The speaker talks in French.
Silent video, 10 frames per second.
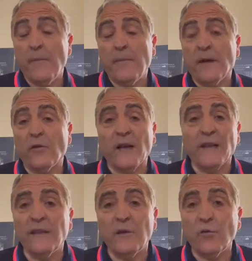Mais
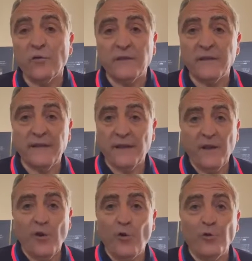regardez aussi
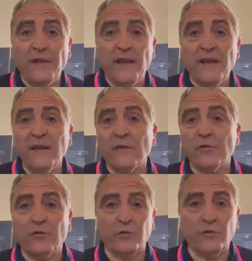le délai
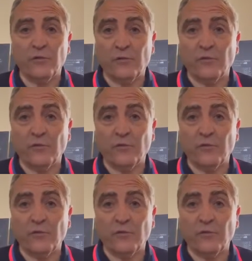entre